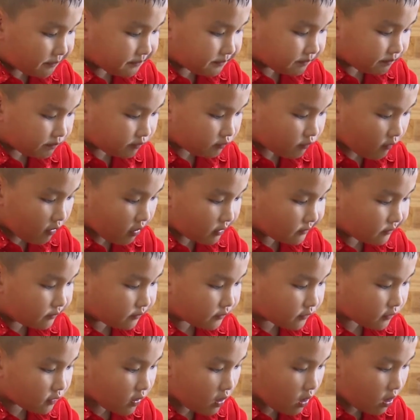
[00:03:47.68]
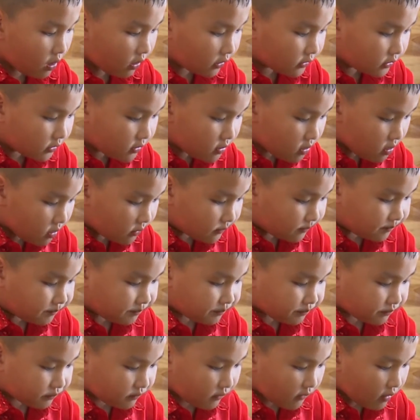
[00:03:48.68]
là một xu hướng tại các thành phố lớn
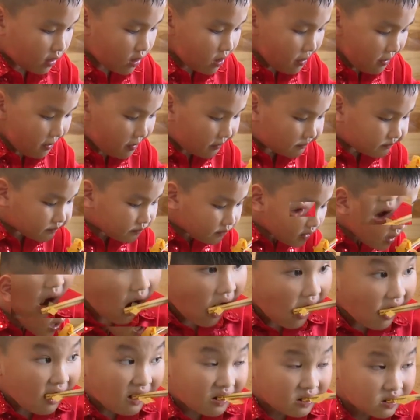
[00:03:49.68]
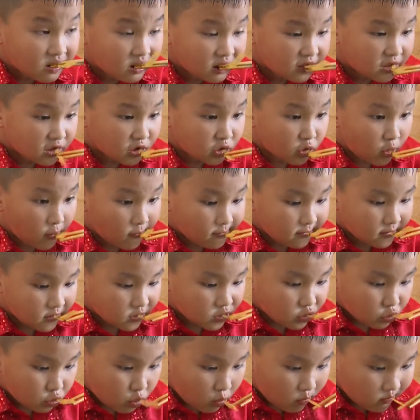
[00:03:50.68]
nhiều người cho rằng đây là phong cách
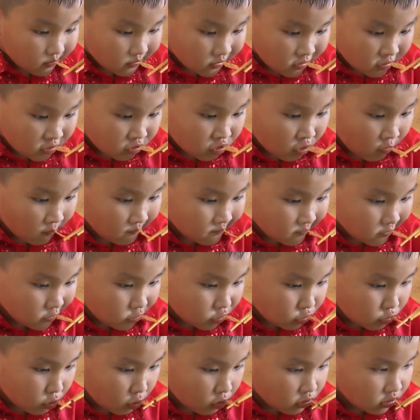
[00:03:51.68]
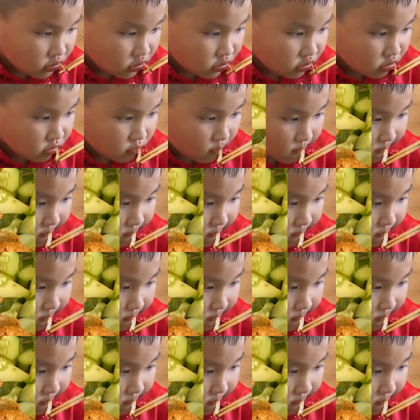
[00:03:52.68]
ăn của lối sống hiện đại và tiết kiệm thời